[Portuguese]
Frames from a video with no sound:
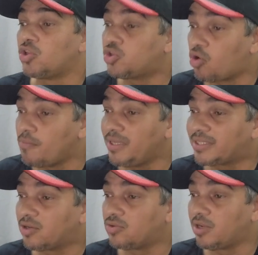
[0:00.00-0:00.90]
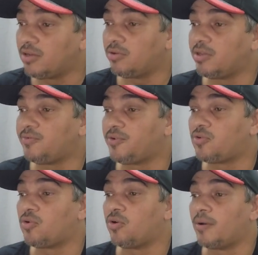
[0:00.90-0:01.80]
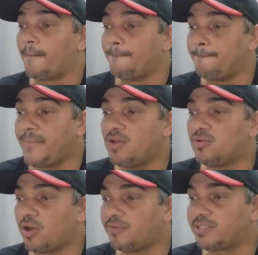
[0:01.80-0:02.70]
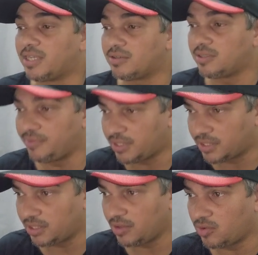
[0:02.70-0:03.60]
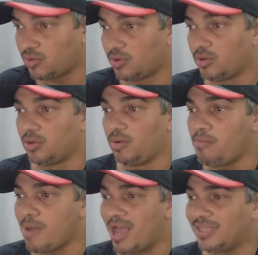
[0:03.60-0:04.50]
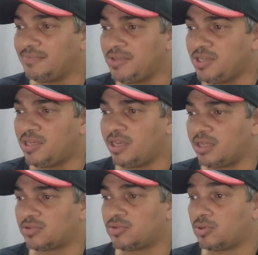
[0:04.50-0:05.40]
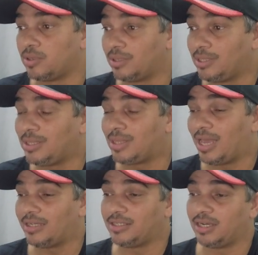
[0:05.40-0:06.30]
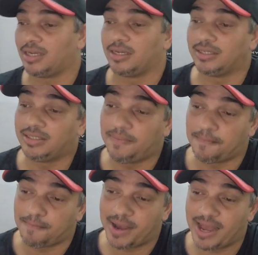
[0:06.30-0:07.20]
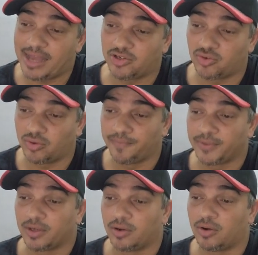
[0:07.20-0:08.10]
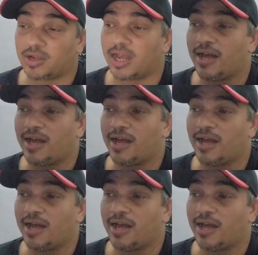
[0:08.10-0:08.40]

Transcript: Comissão do leiloeiro ficou 1925 mais 1500 de taxa de pátio, OK?